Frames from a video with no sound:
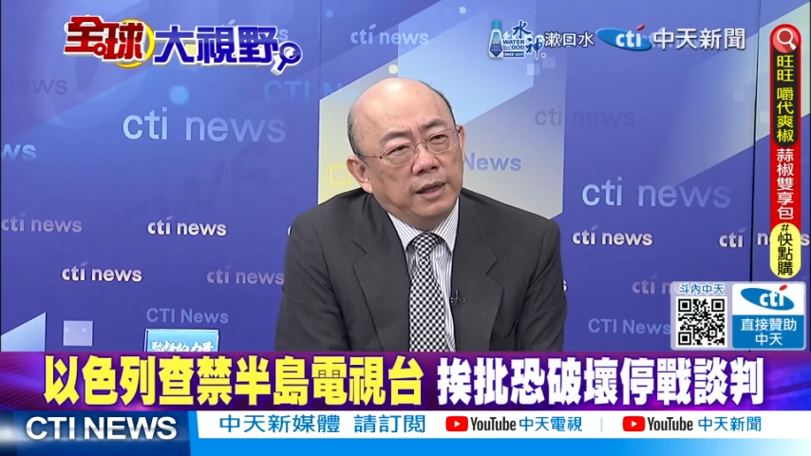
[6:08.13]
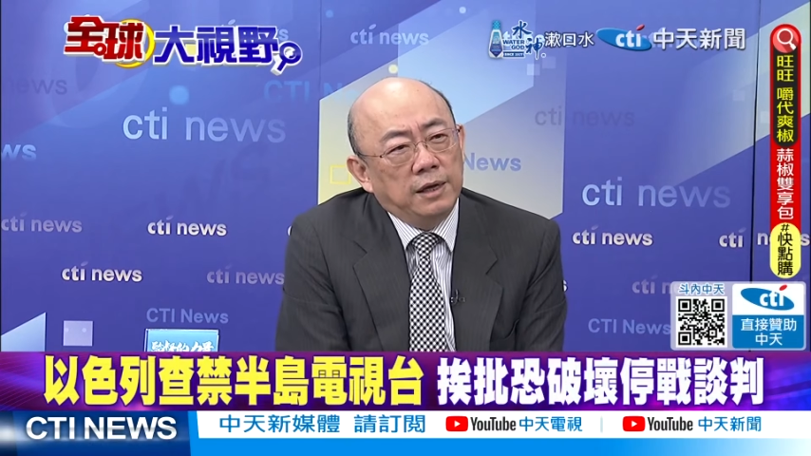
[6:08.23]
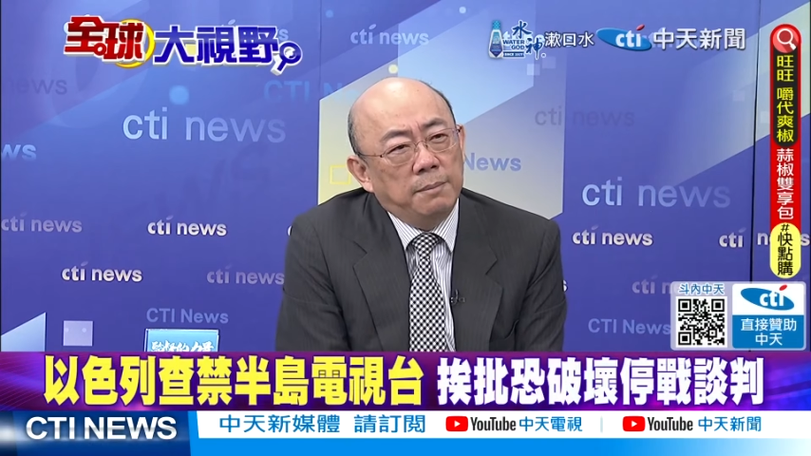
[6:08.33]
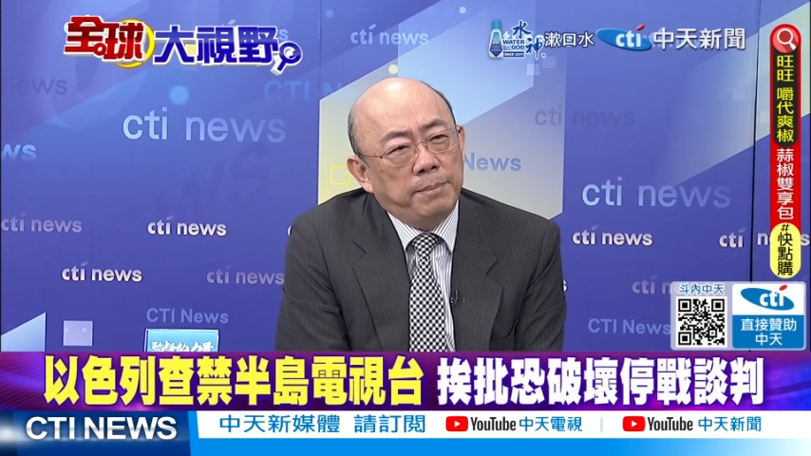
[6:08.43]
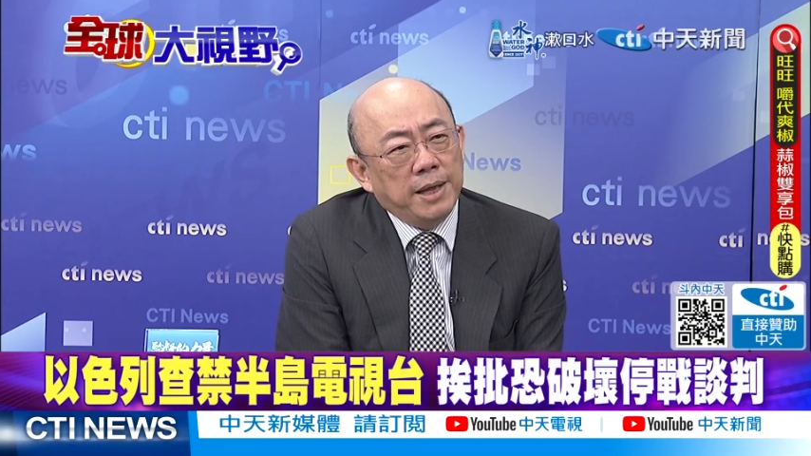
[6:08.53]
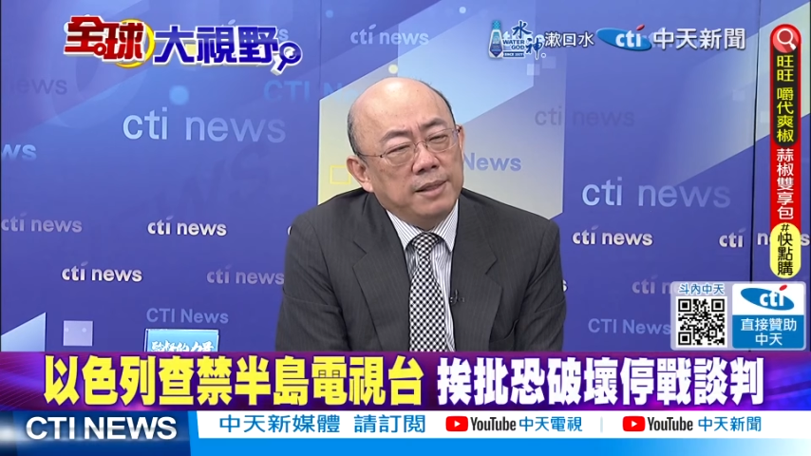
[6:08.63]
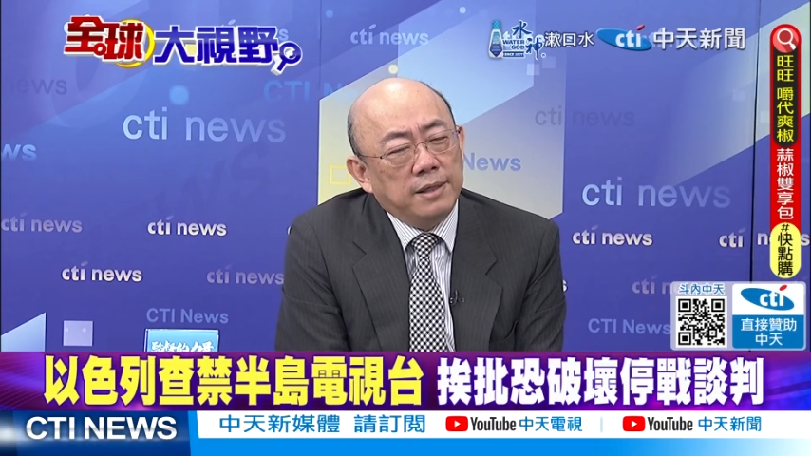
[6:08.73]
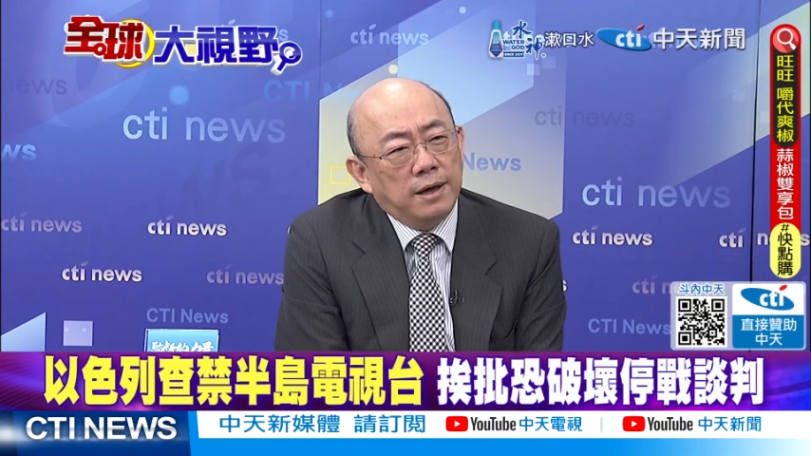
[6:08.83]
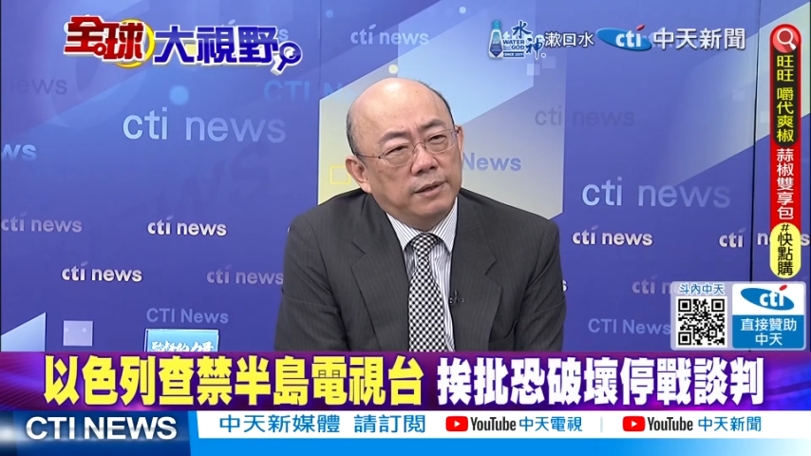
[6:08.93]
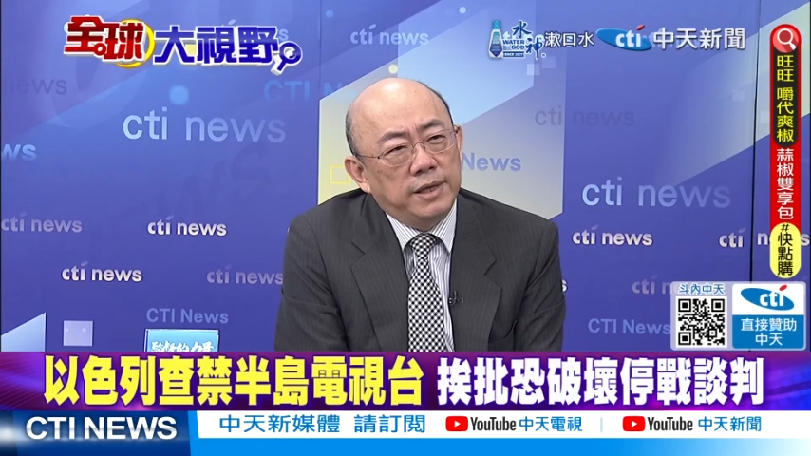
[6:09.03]
的半
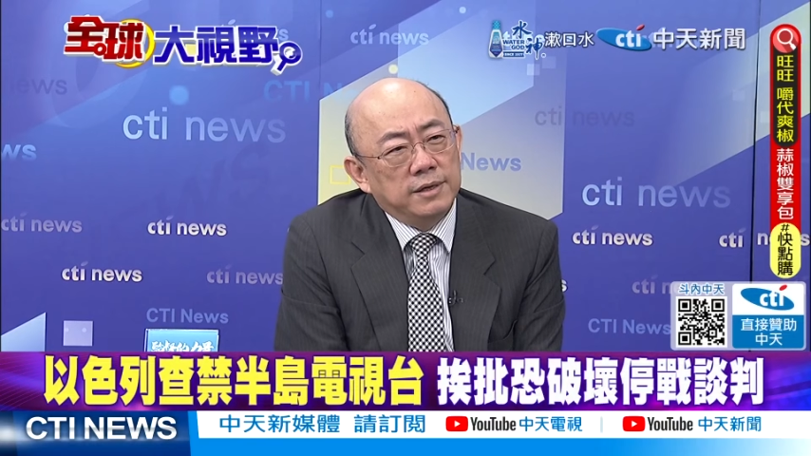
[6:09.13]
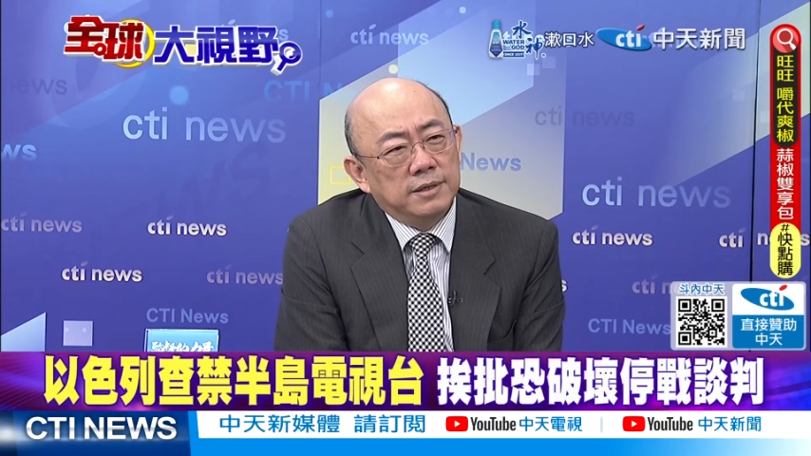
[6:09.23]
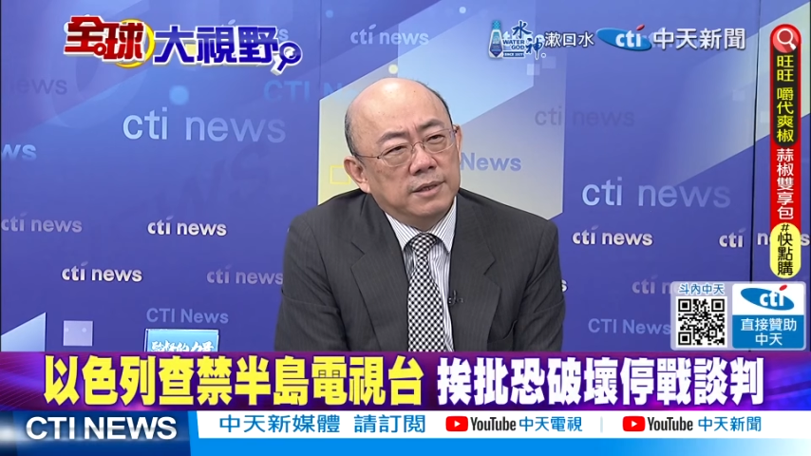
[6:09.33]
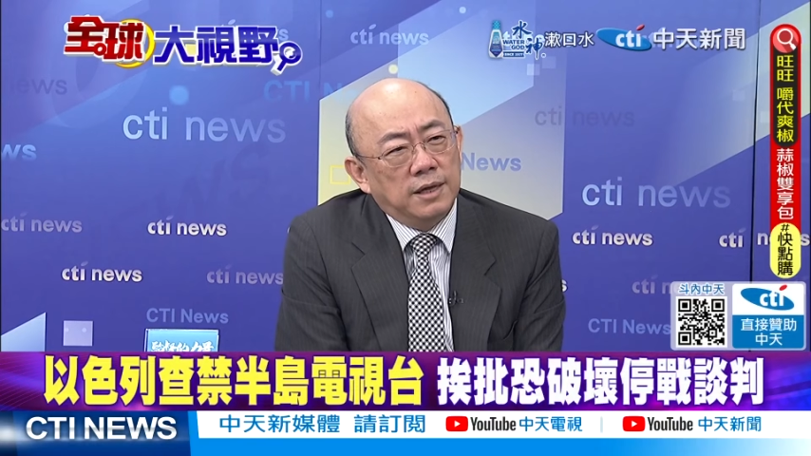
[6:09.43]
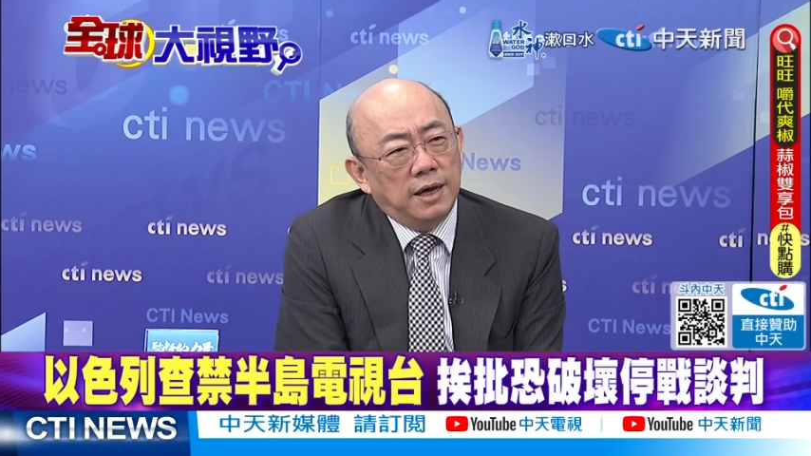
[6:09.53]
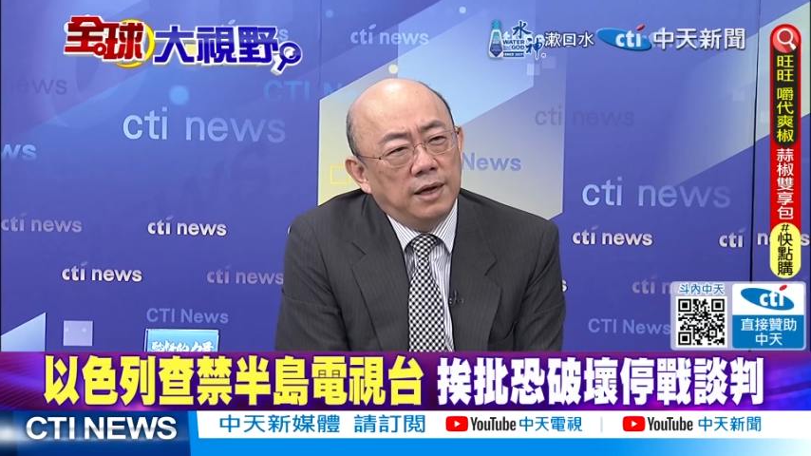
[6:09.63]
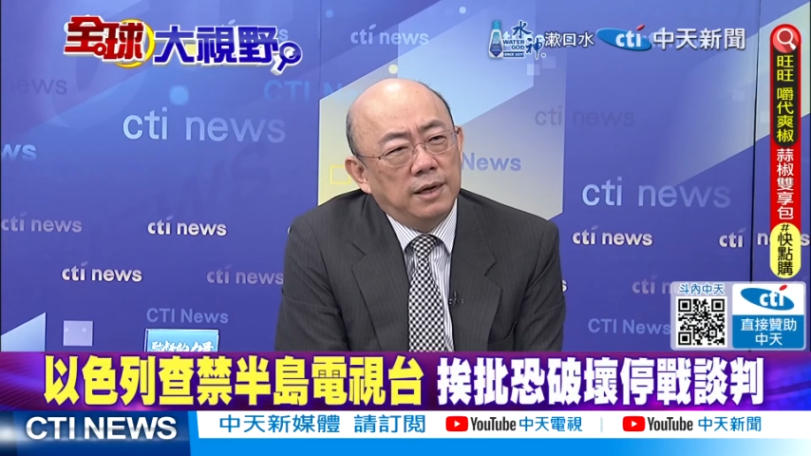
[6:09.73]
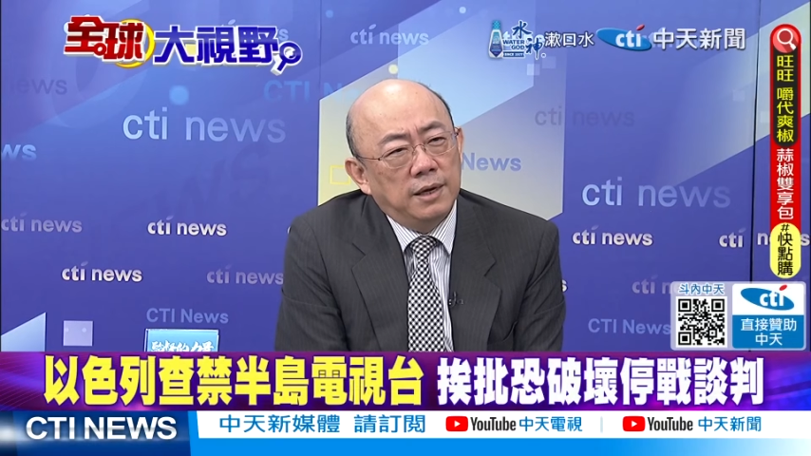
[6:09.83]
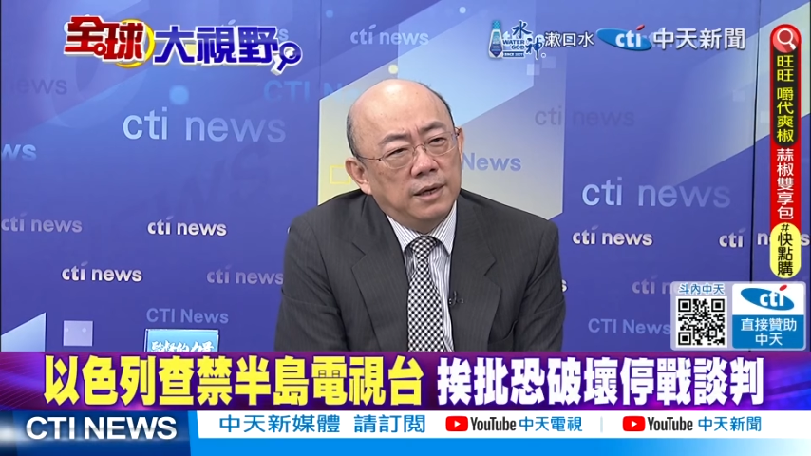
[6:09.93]
岛电视台